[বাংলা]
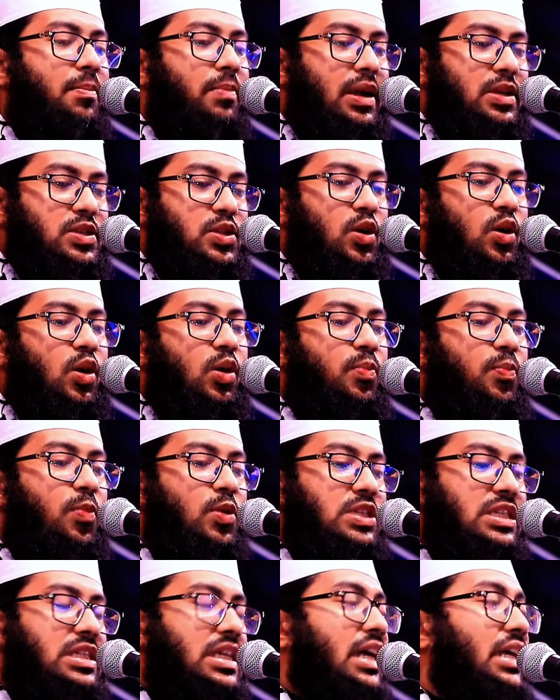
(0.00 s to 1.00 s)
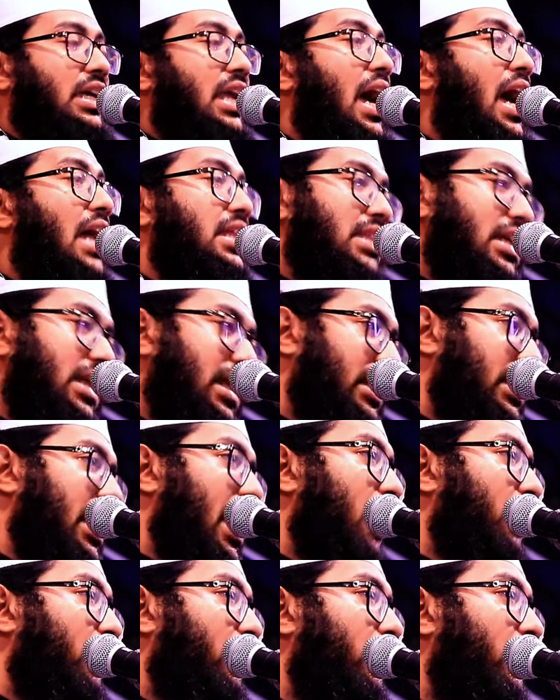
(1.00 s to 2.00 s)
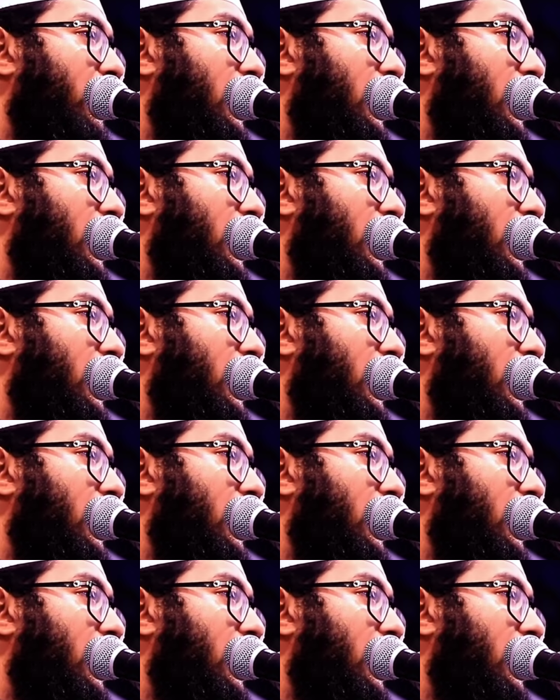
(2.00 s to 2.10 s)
আমরা যখন পোস্টারটা হাতে নিতাম